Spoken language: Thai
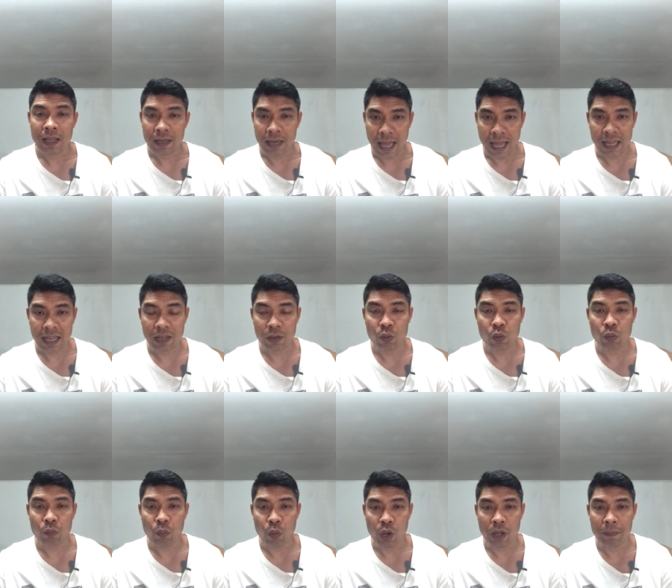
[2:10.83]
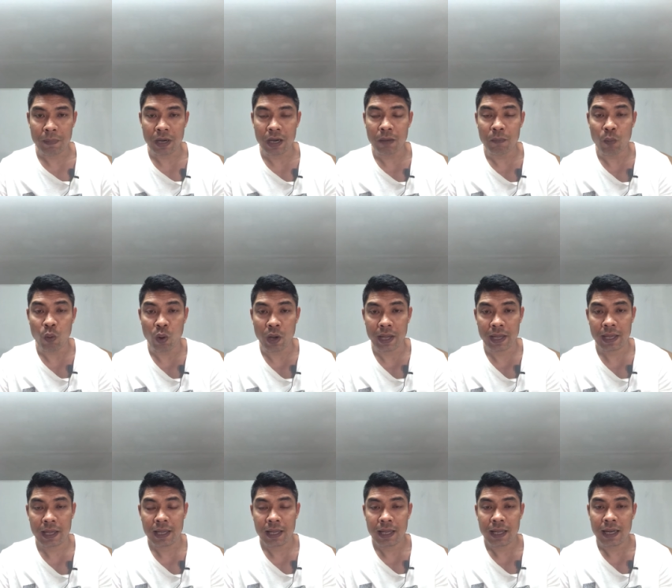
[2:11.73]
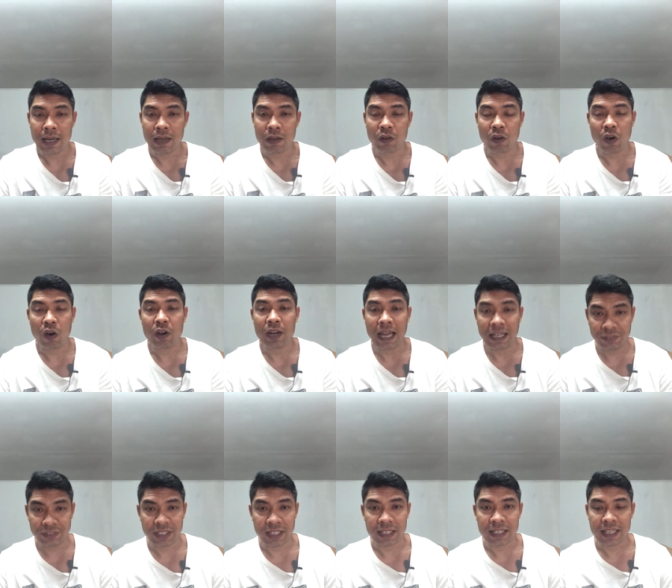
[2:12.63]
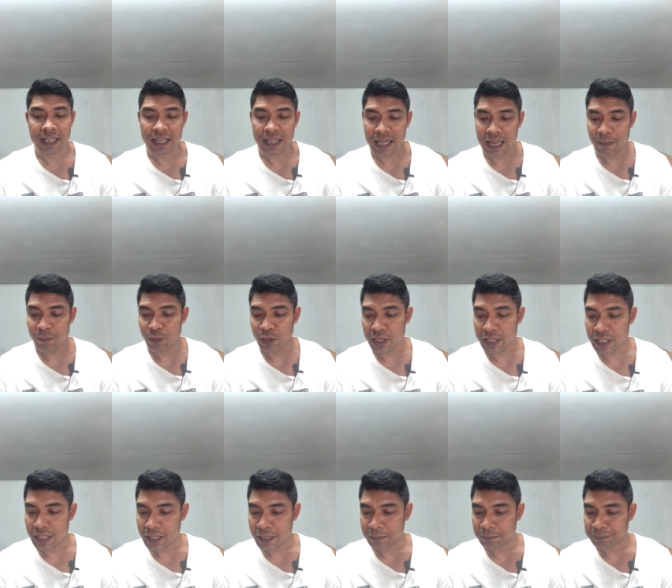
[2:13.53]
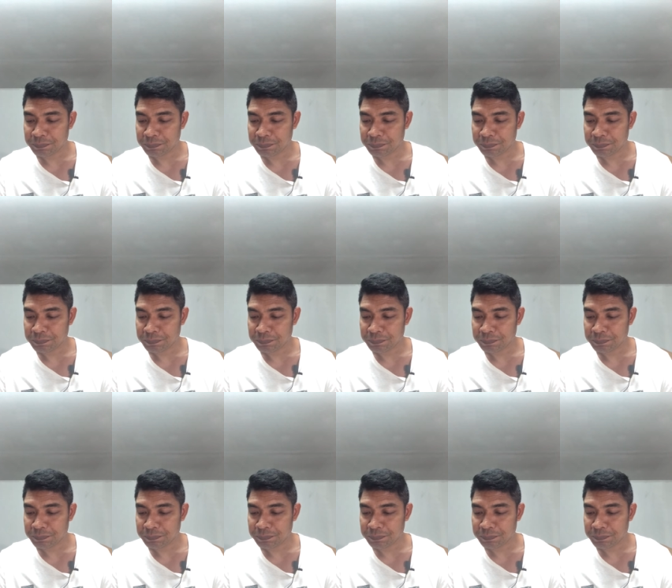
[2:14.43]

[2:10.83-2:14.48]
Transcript: ได้กระดูกมวยเบอร์มวย แล้วก็น่าเสือดีนะครับ วันนี้